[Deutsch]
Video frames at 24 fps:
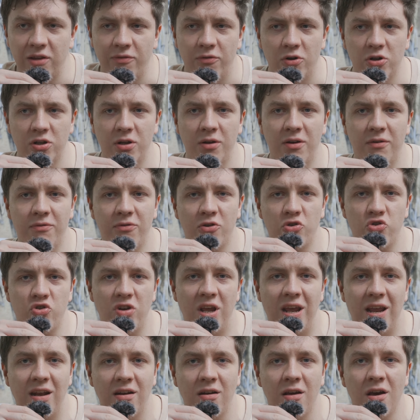Ich wollte
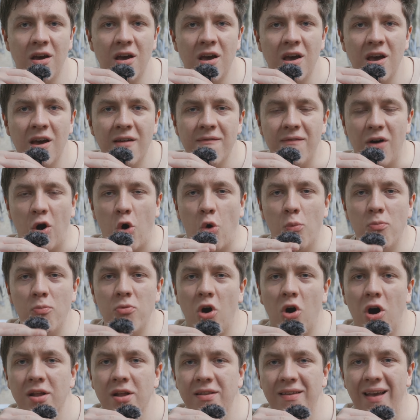verstehen, warum
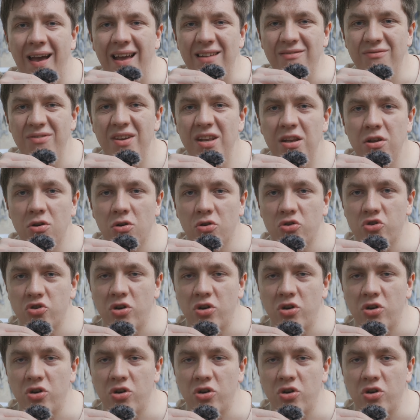Leute ein Video